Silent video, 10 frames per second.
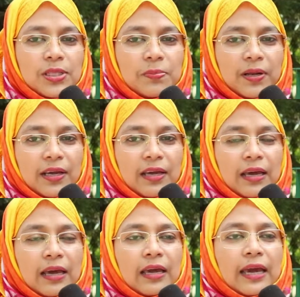হতে পারে
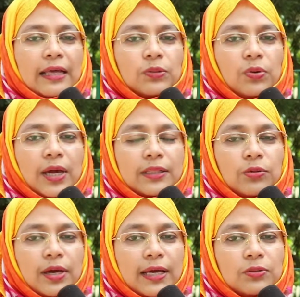এত এত
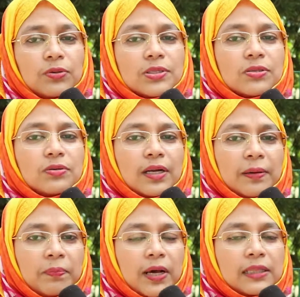এত
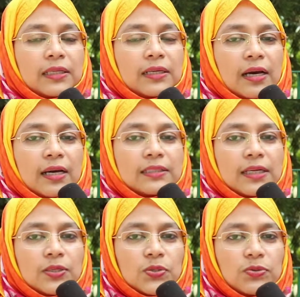স্টুডেন্ট প্রায় তিন
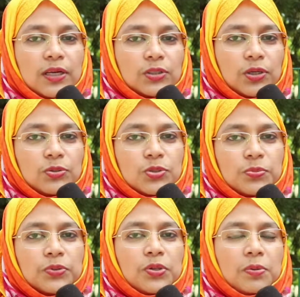হাজার স্টুডেন্ট
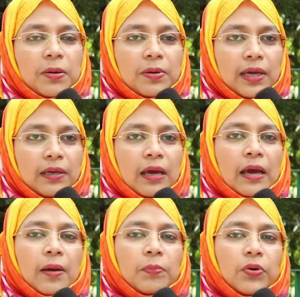স্বতঃস্ফূর্তভাবে এই
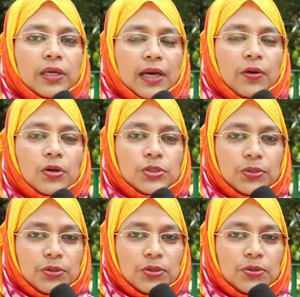পরীক্ষায়
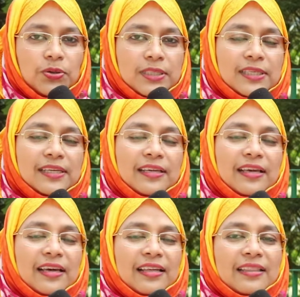অংশগ্রহণ করেছে
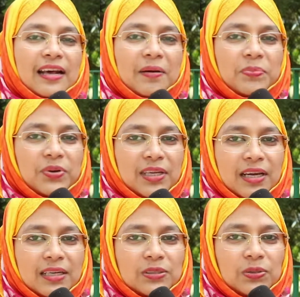তারা
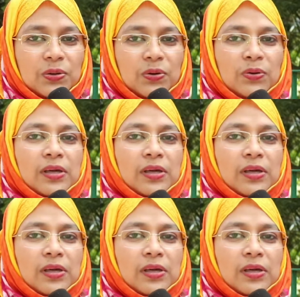পরীক্ষার জন্য